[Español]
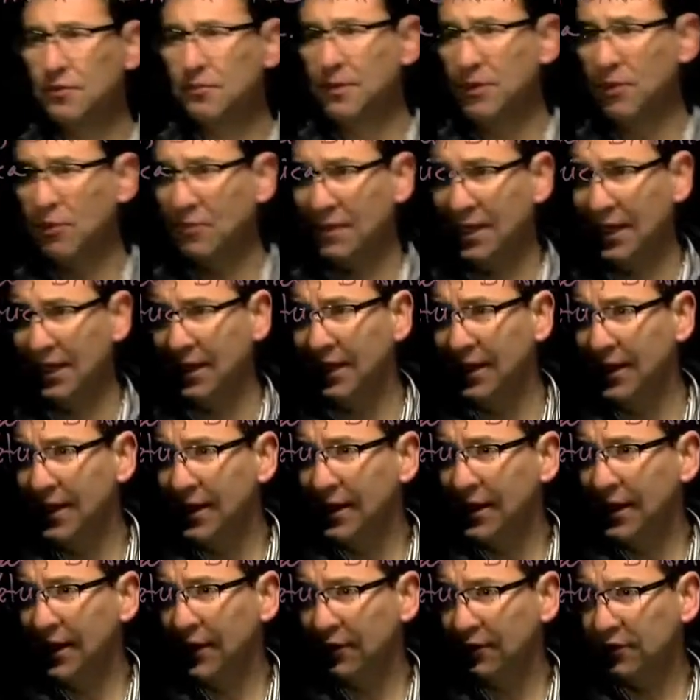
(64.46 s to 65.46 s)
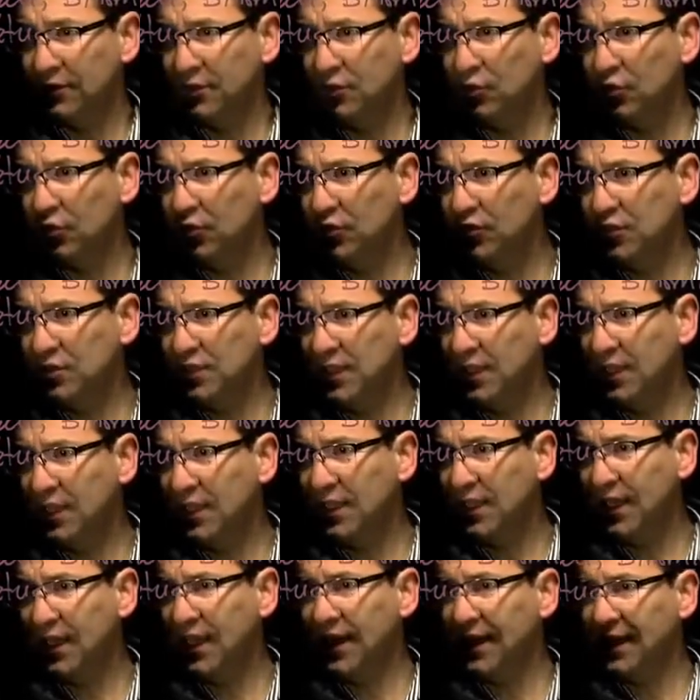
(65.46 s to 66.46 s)
binomial. Entonces, si tú consideras
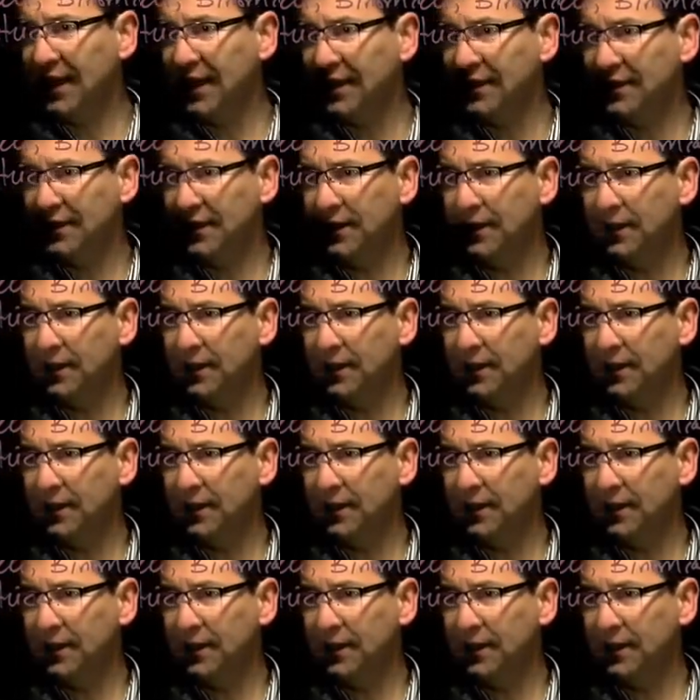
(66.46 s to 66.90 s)
que X